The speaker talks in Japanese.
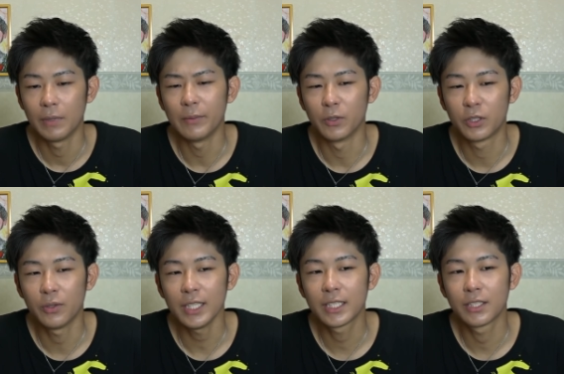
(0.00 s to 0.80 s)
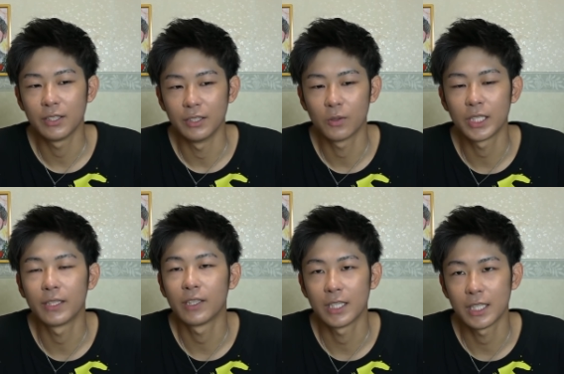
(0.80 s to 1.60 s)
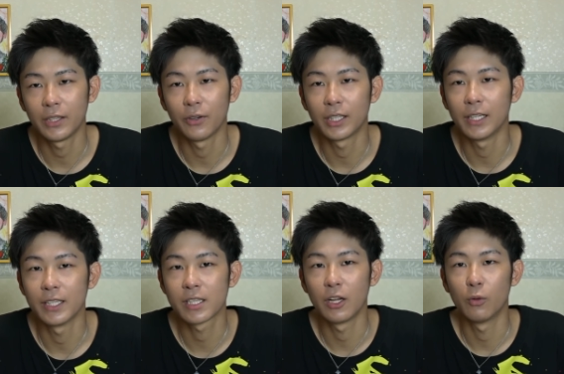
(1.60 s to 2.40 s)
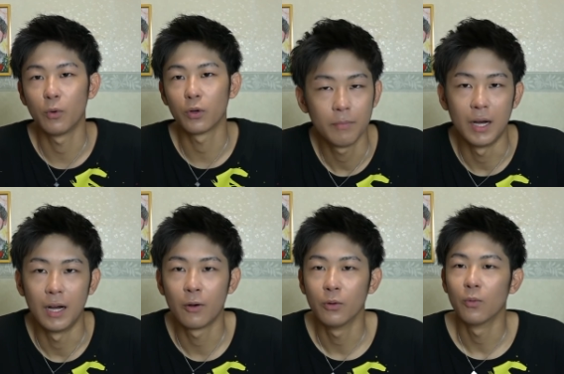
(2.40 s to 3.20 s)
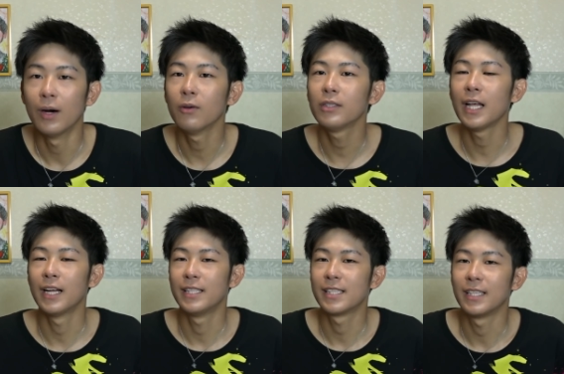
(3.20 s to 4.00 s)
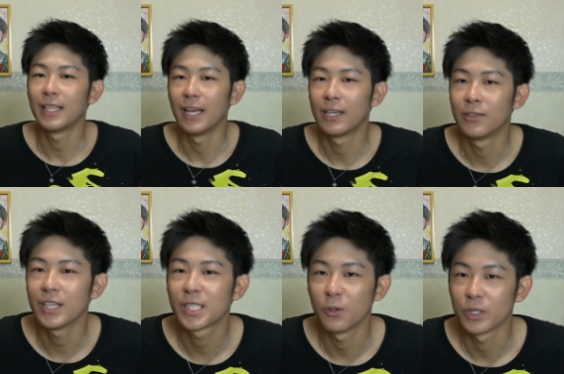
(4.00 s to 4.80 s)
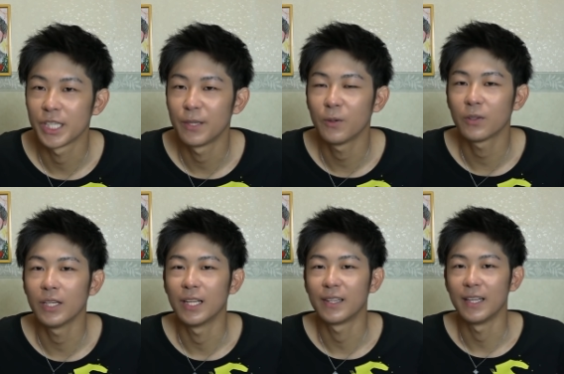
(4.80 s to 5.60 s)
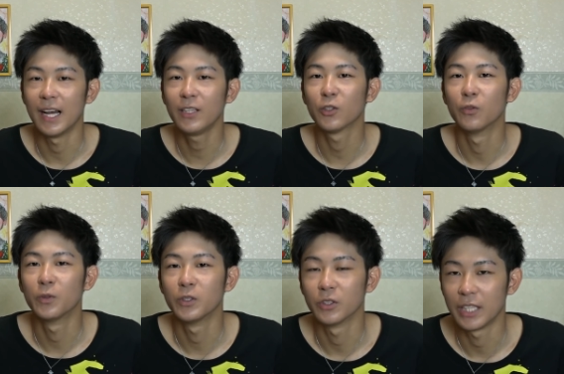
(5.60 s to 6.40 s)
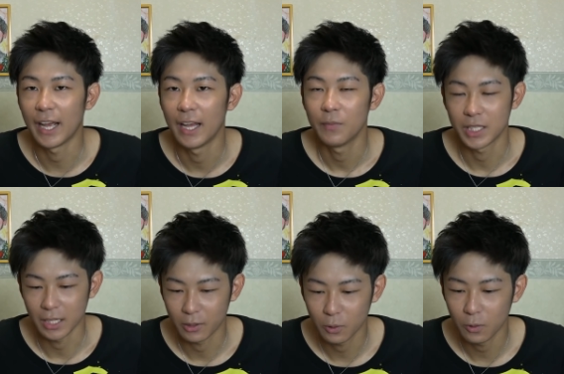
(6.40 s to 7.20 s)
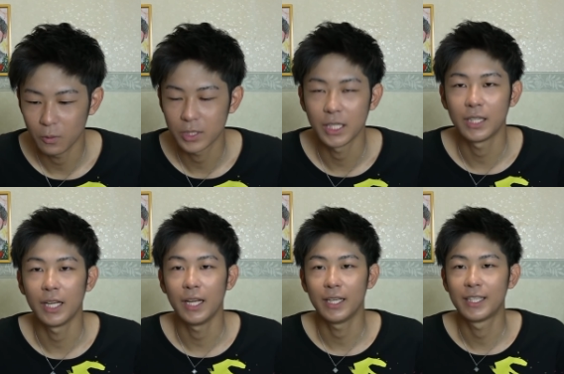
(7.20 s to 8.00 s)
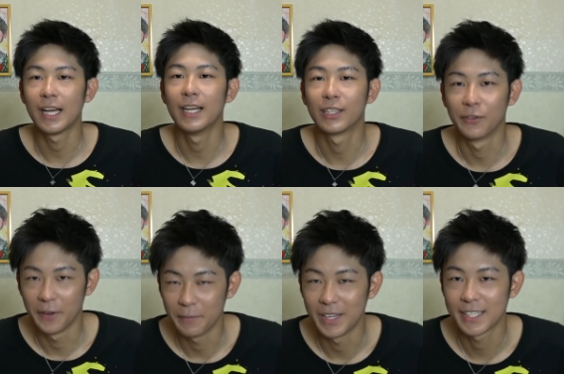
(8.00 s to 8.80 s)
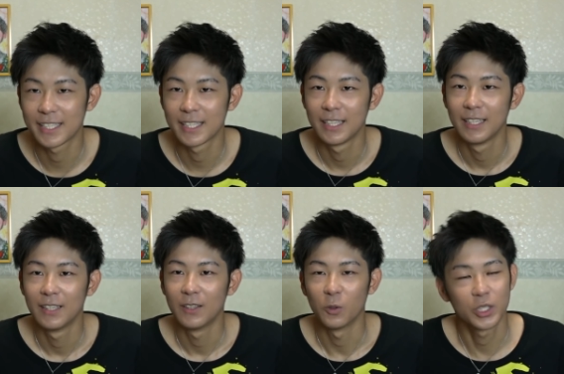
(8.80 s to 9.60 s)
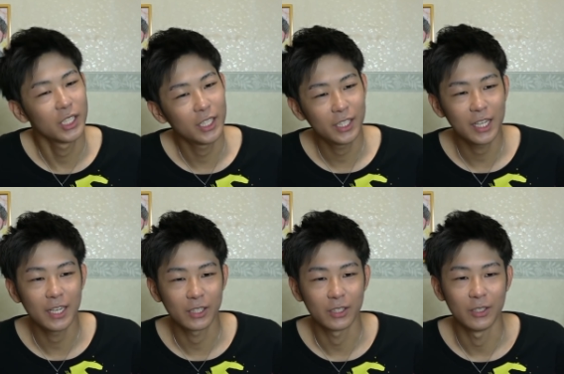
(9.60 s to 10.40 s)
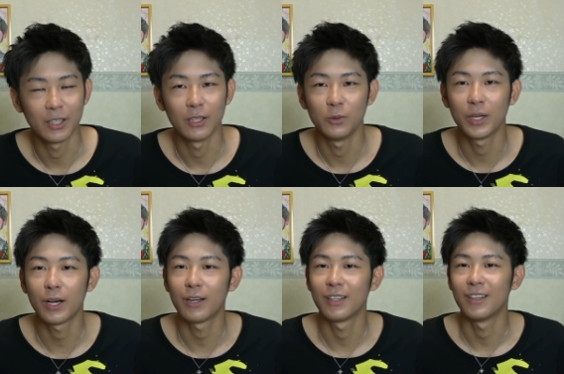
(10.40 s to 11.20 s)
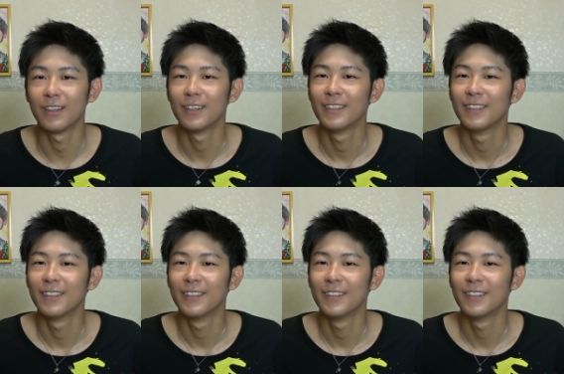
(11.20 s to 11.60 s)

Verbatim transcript: まあでも詳しく教えてくださいって言われたんですけれども、まあこのワンオク棚について詳しく教えることなんてないと思うので、まあざっと教えていきたいなと思います。教えていきたいなってなんか上からだな